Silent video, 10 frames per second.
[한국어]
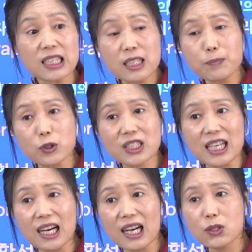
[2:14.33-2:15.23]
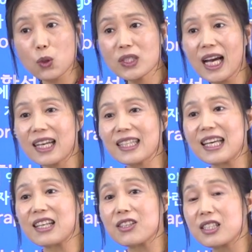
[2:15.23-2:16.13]
그 분자가 손상이
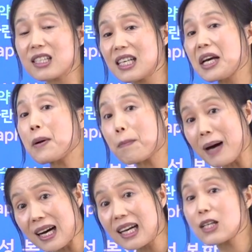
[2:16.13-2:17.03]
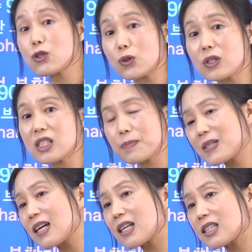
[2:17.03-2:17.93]
되는 것을 막아주는
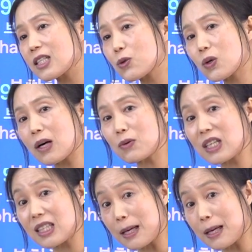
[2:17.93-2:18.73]
십자가 채소 가운데